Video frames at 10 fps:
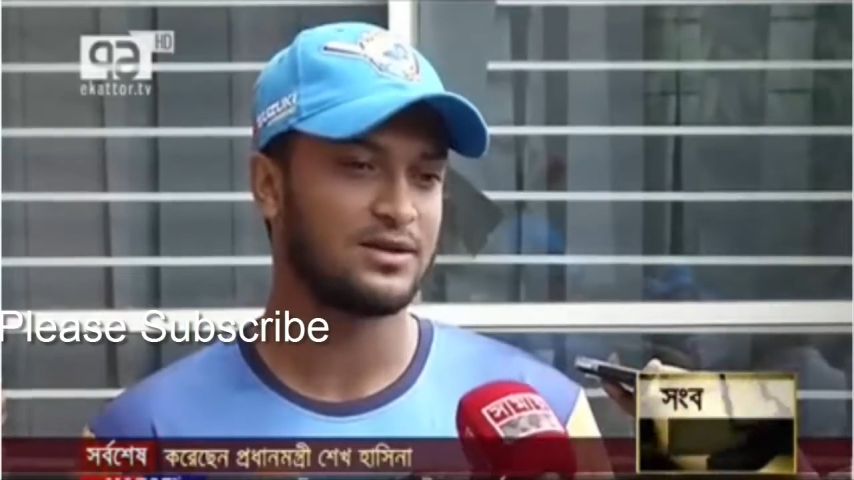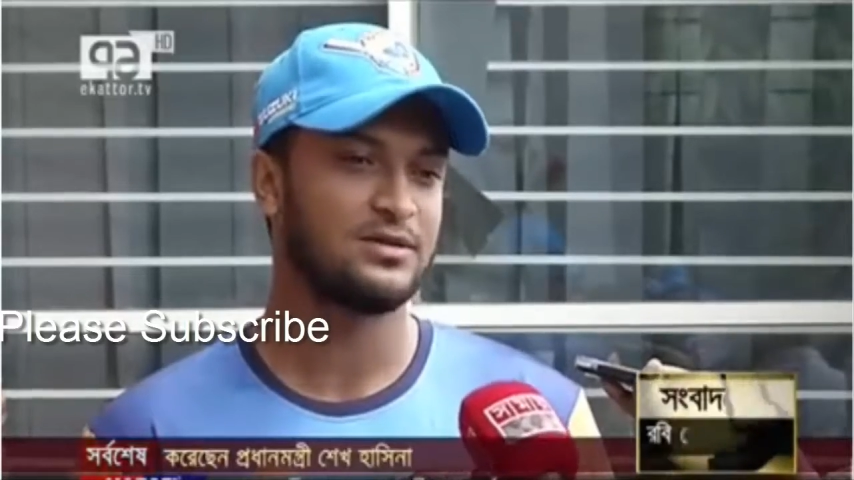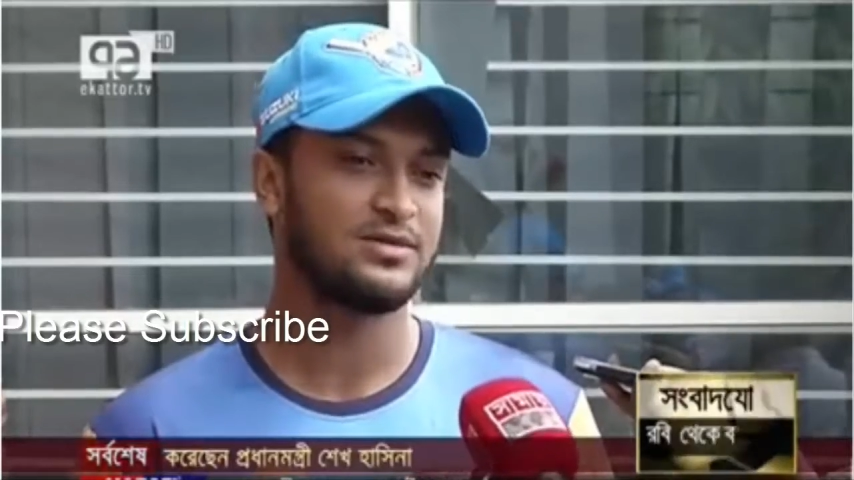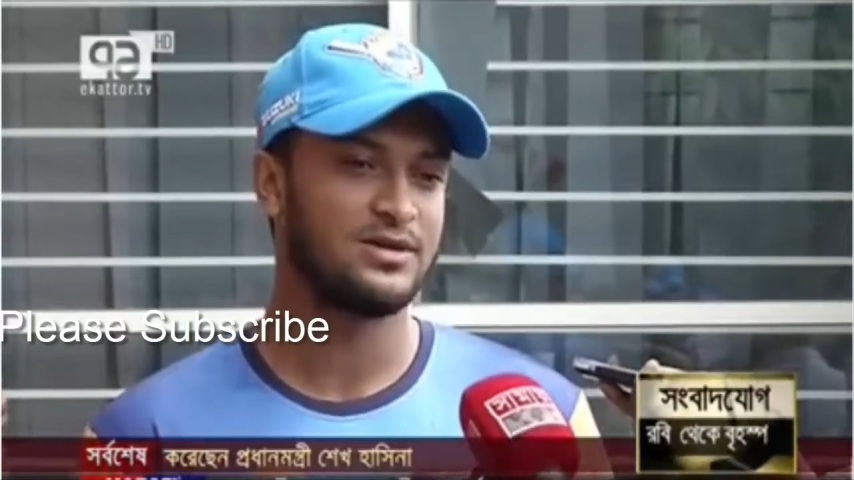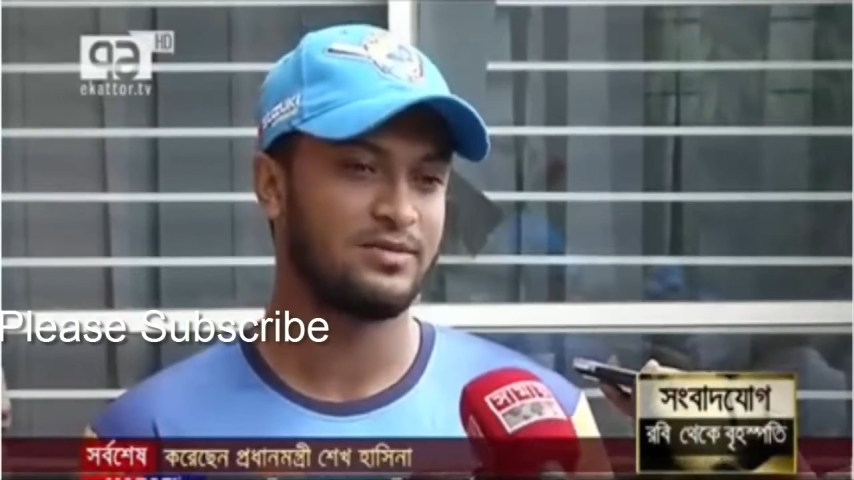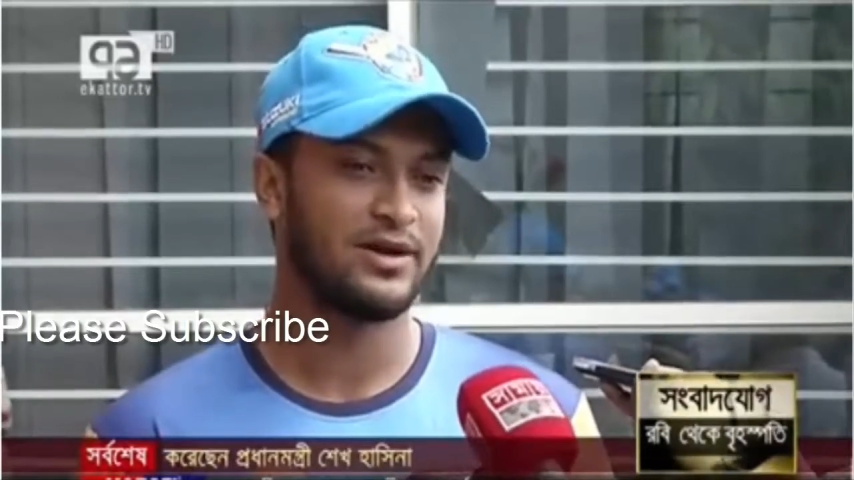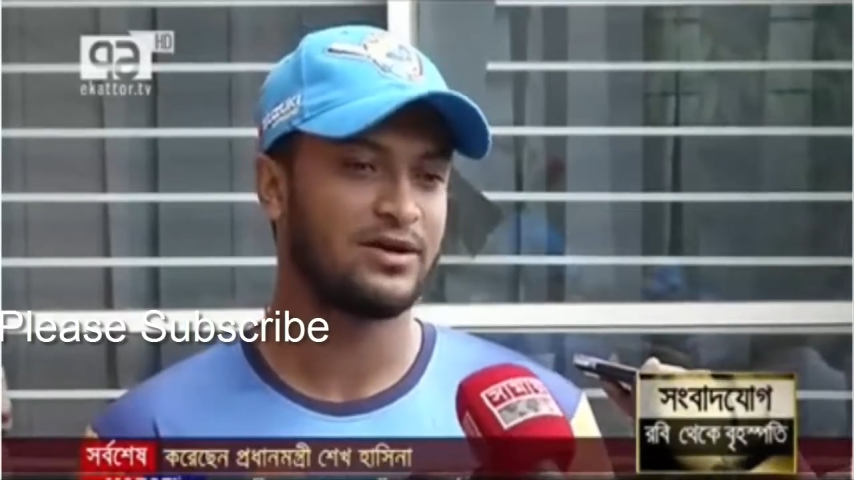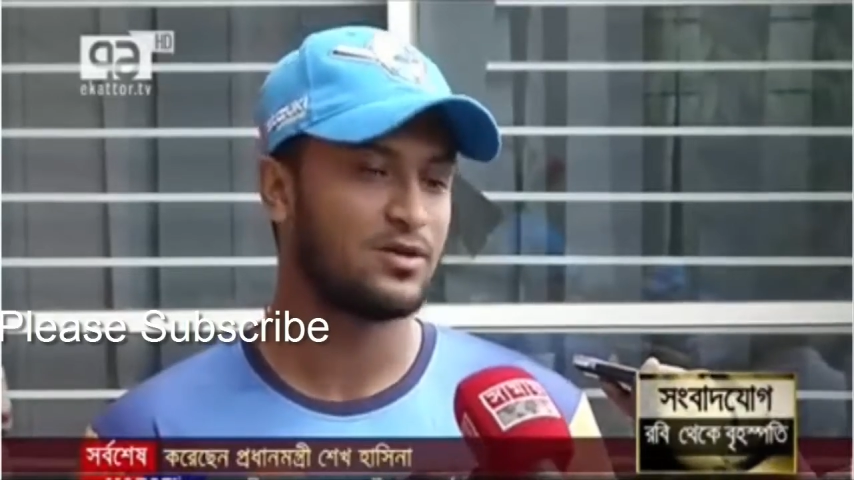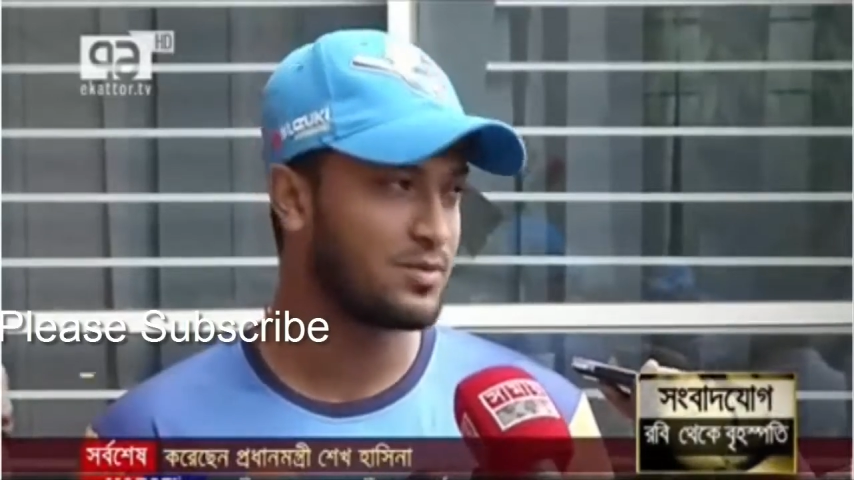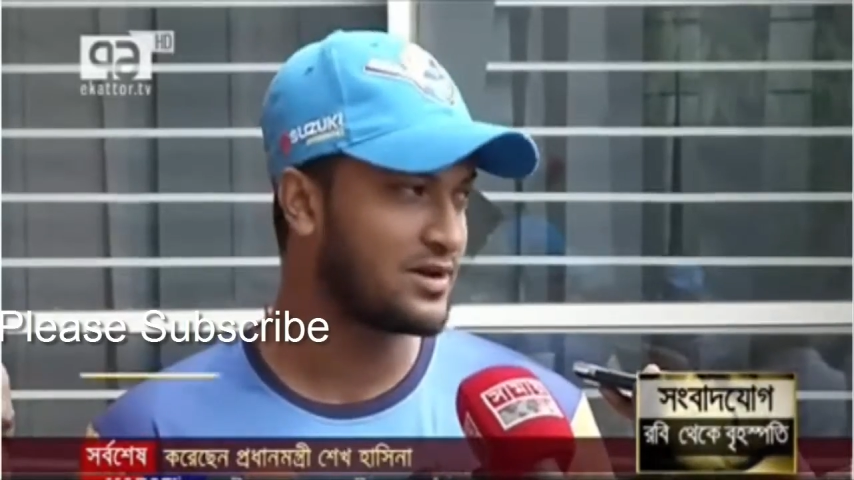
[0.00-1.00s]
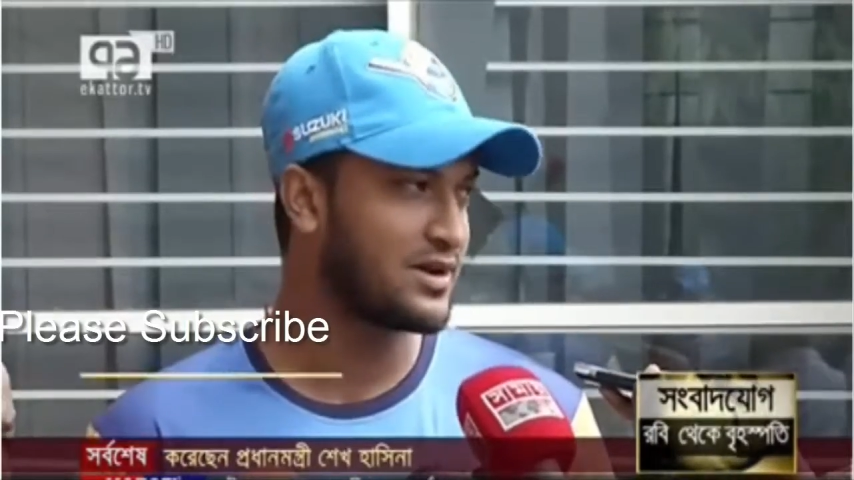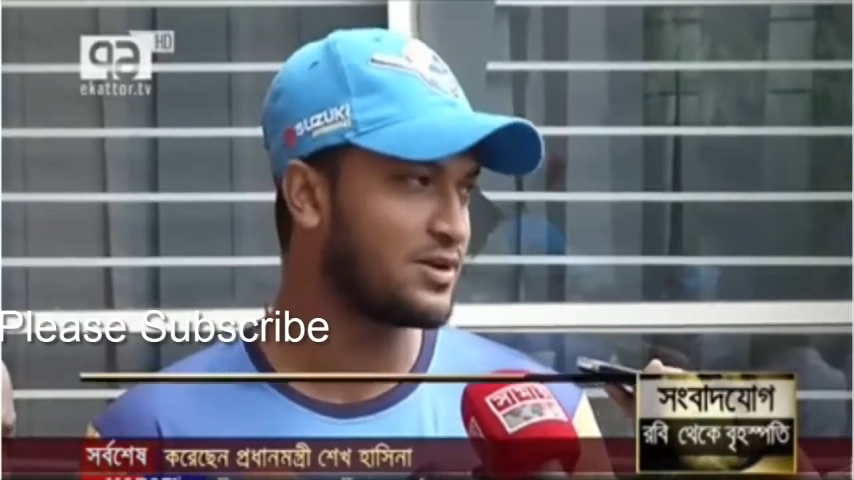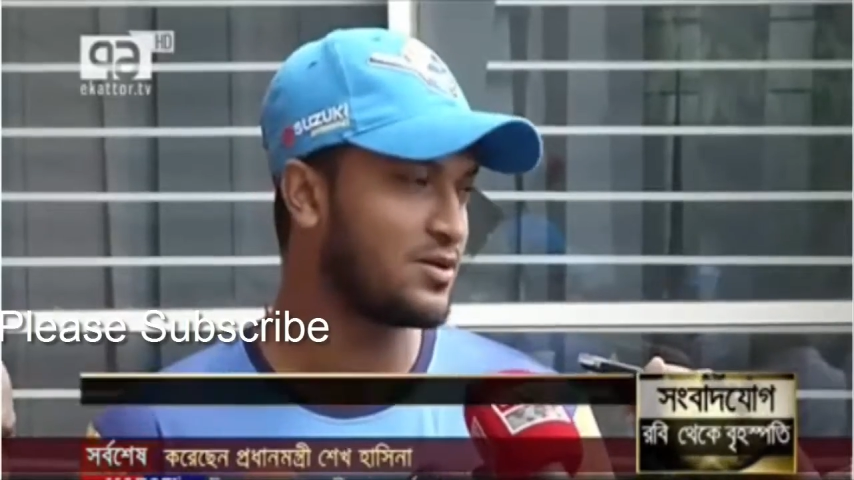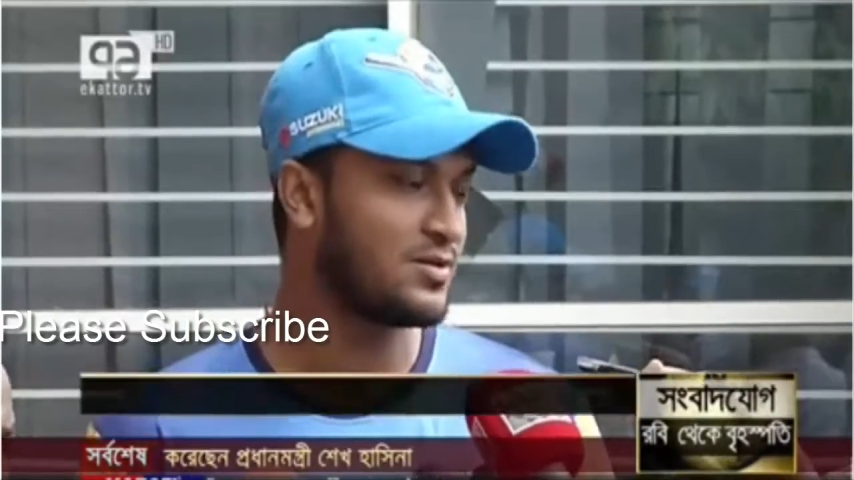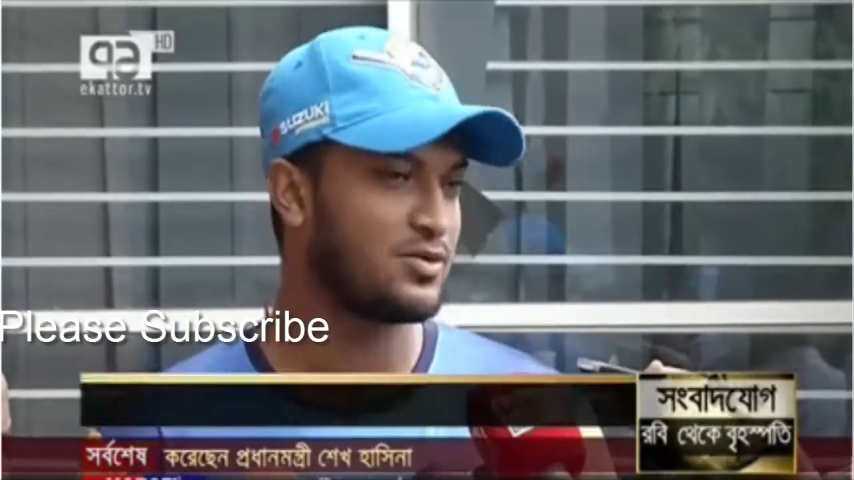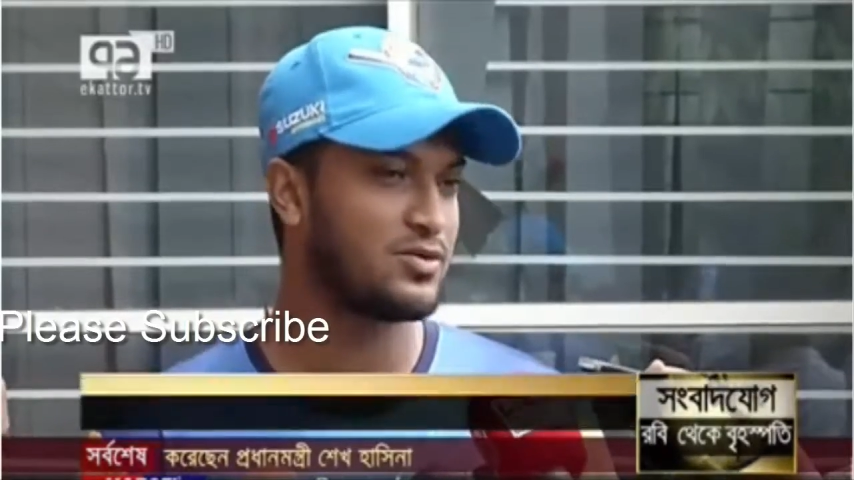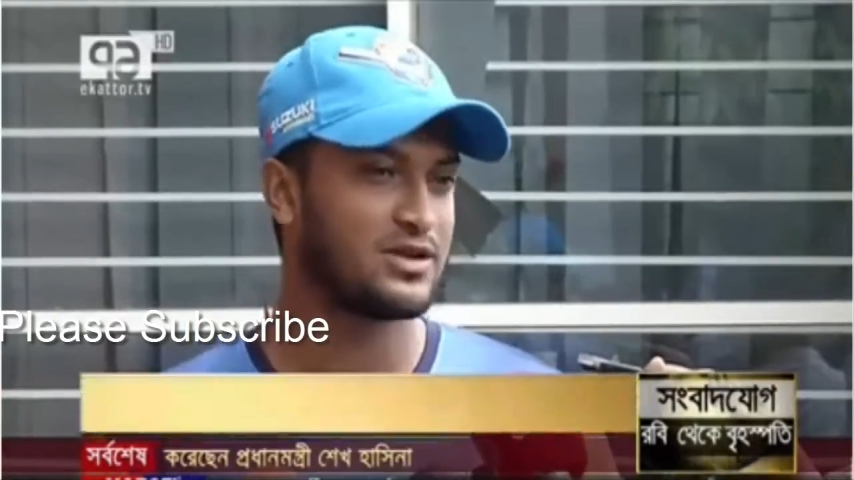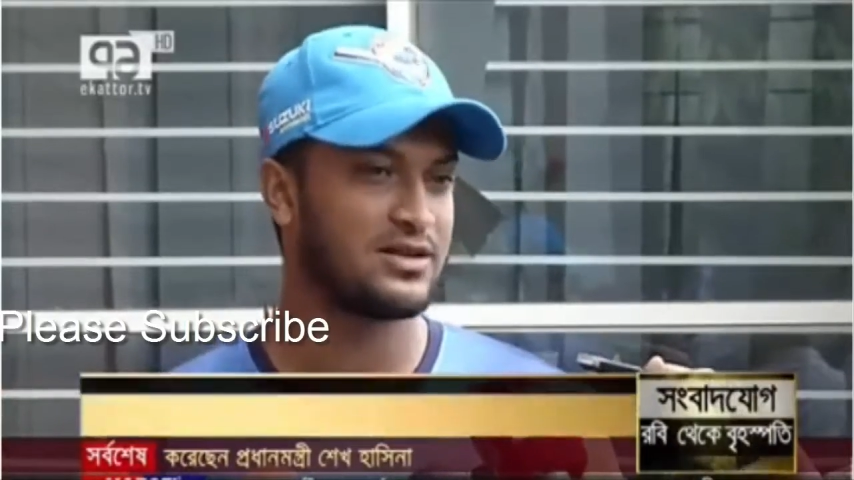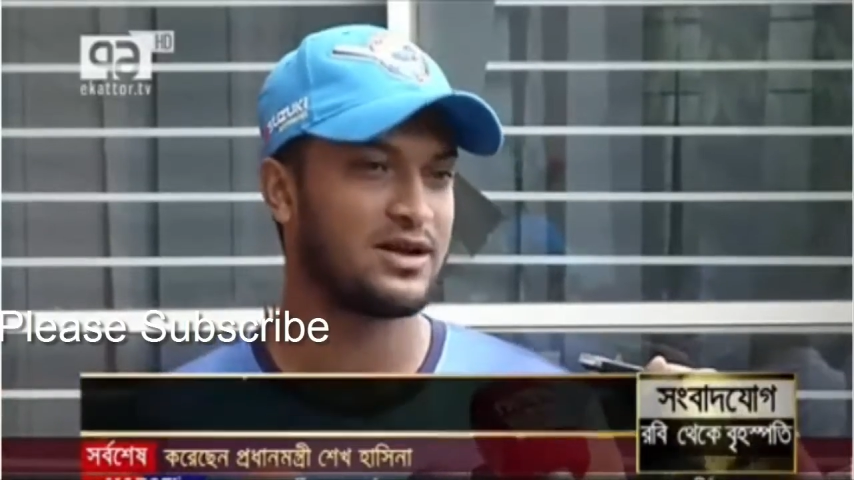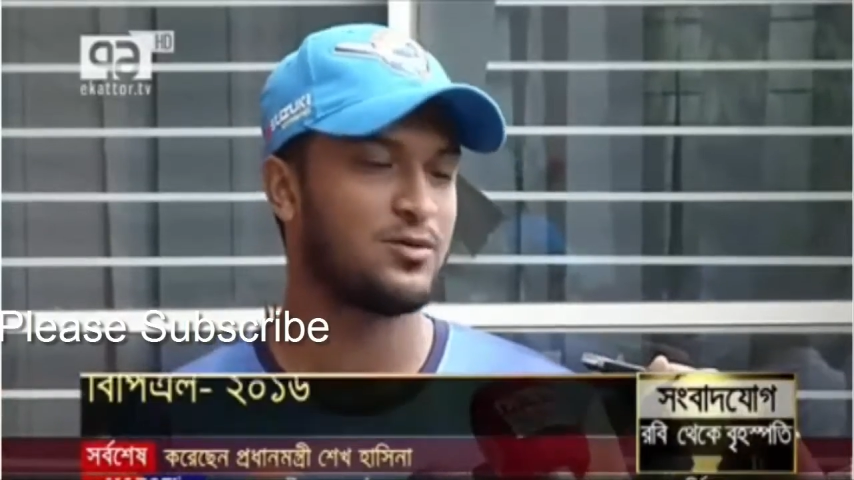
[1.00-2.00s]
আমাদের যে ব্র্যান্ড অফ ক্রিকেট হবে
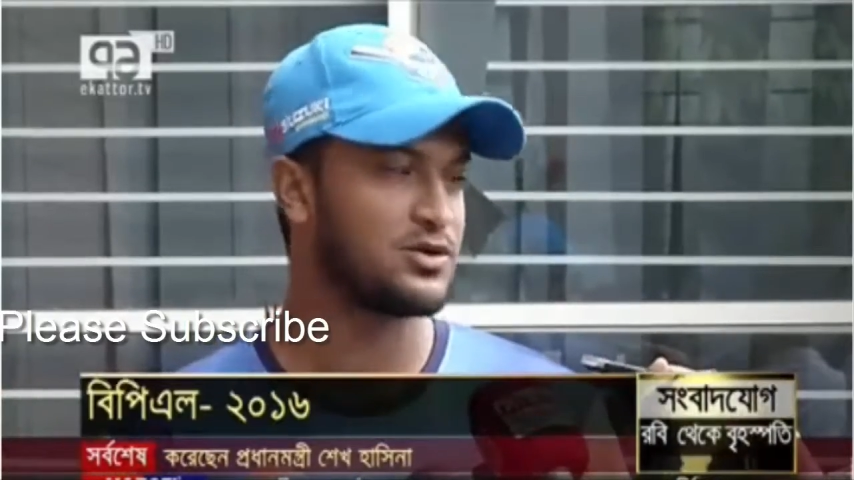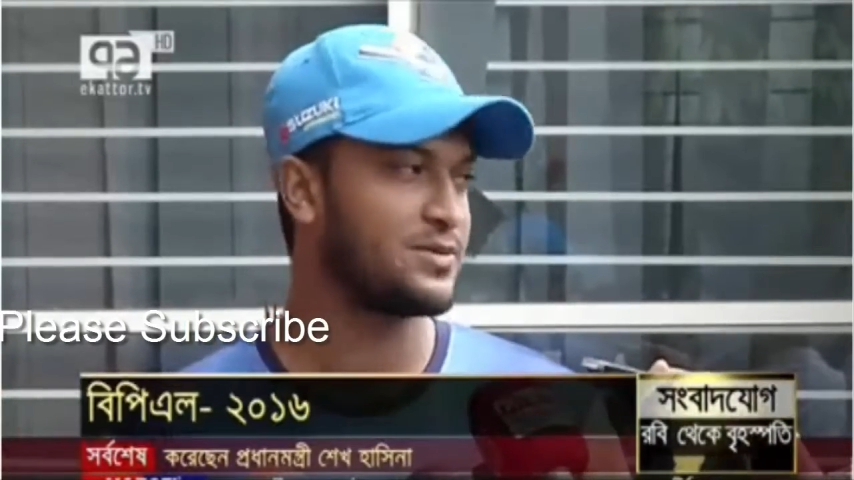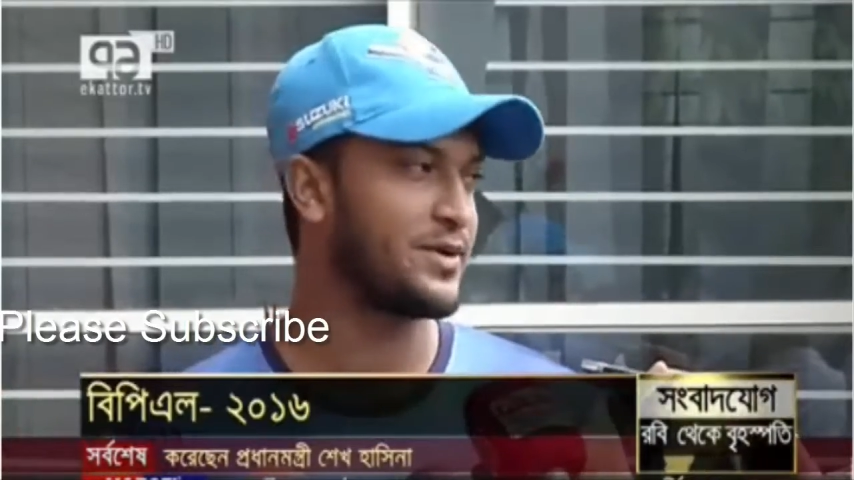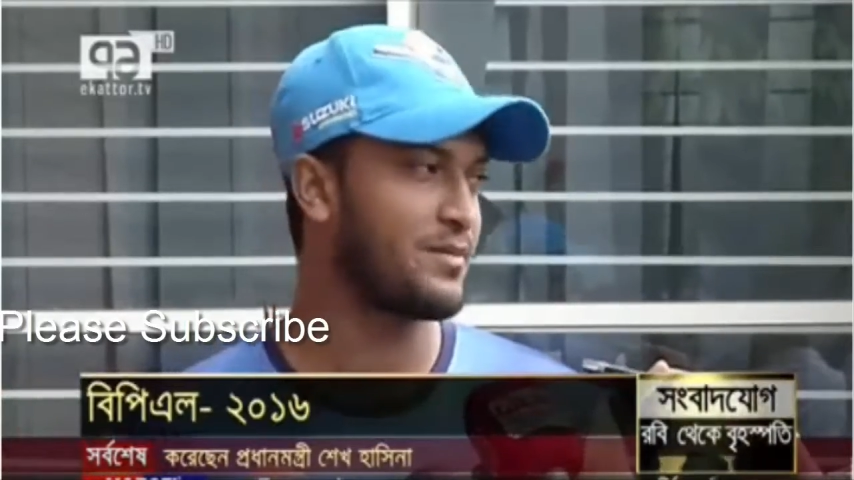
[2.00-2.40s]
ওটা দেখে মজা